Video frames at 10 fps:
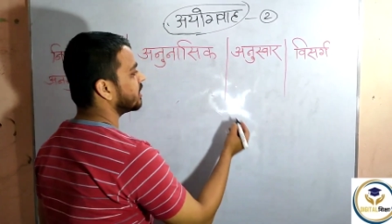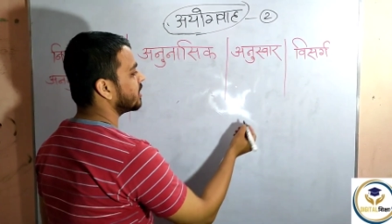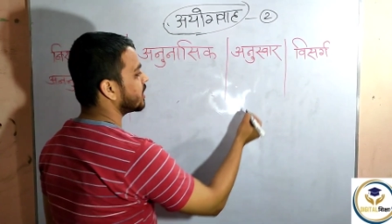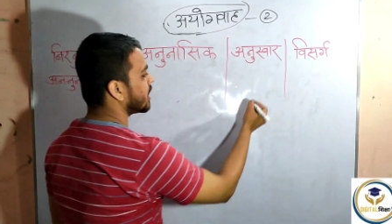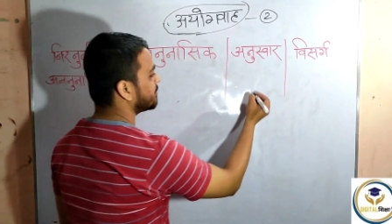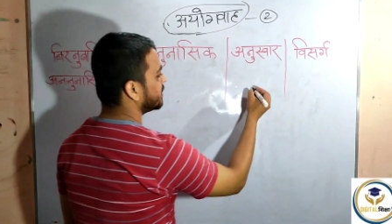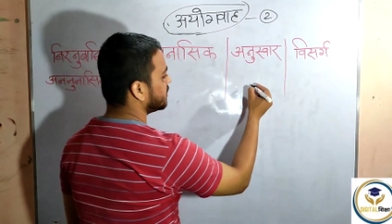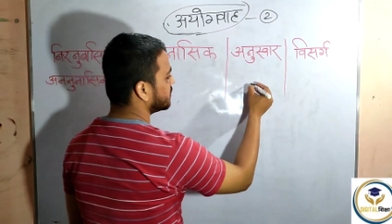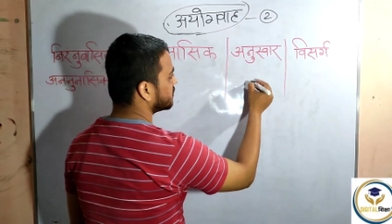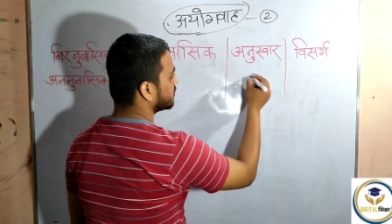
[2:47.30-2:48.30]
देखा
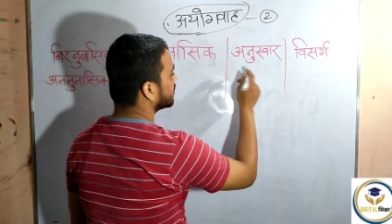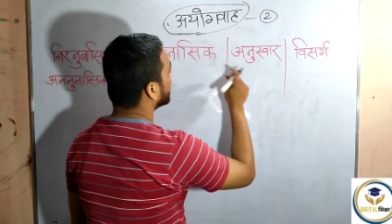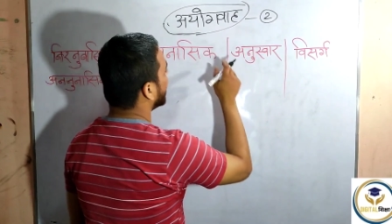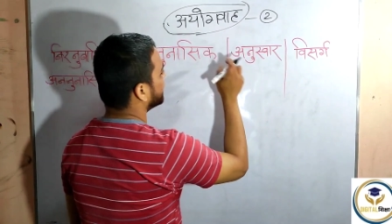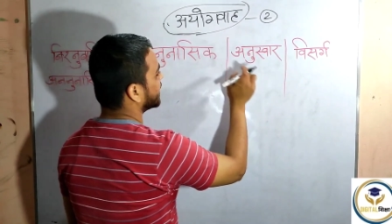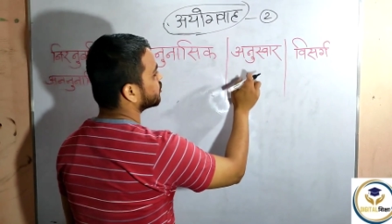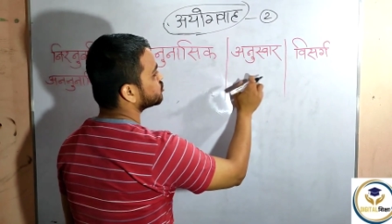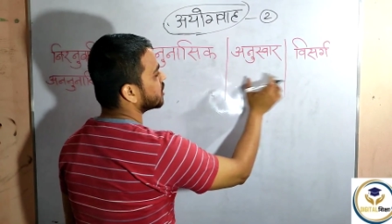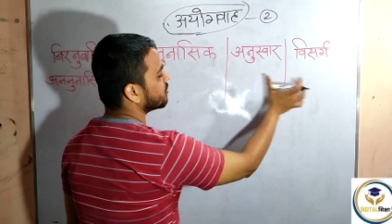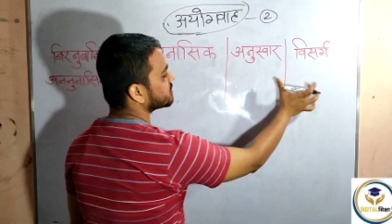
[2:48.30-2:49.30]
अभी हमने
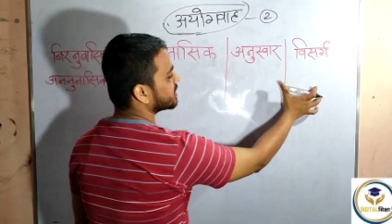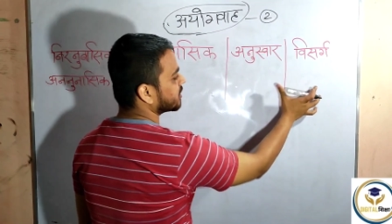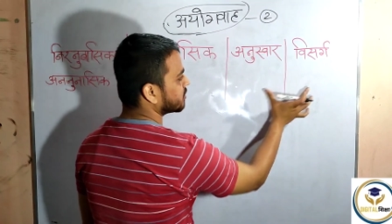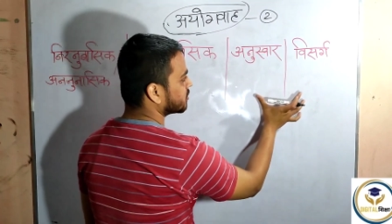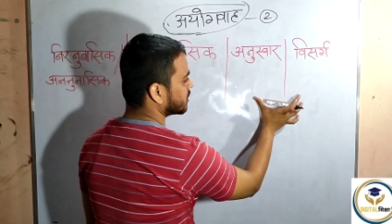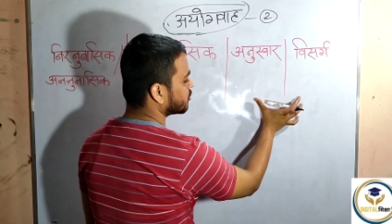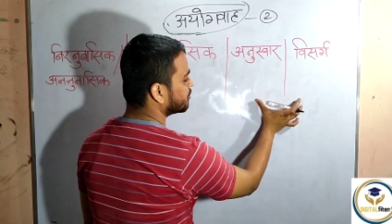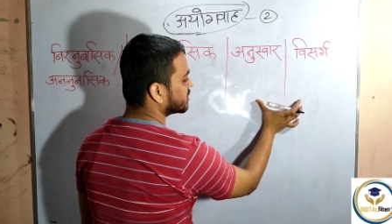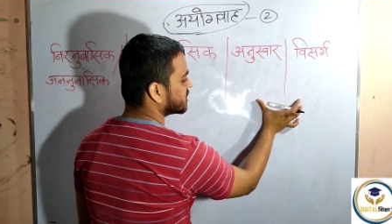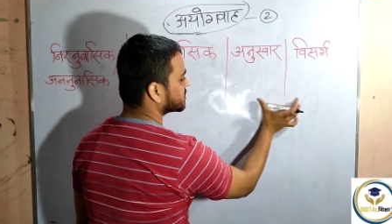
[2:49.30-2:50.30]
अनुसार और विसर्ग के
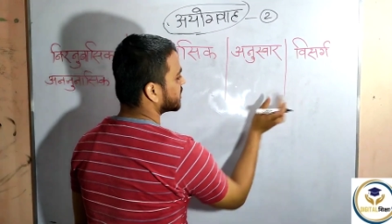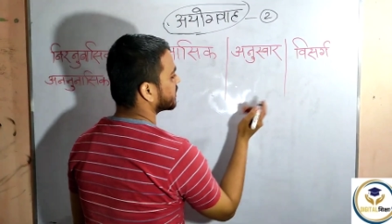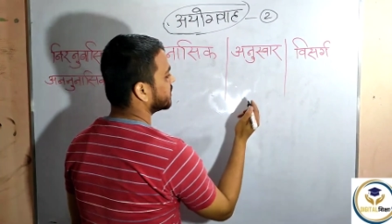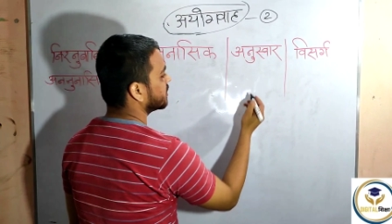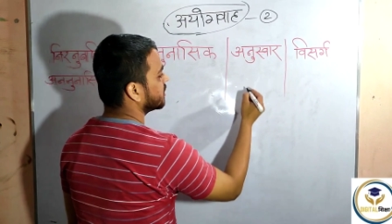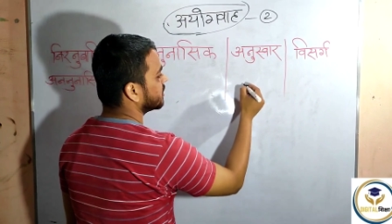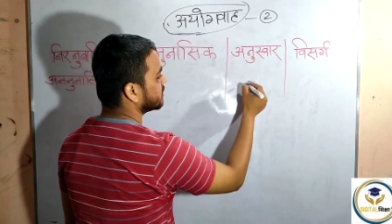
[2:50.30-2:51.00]
ऊपर चर्चा की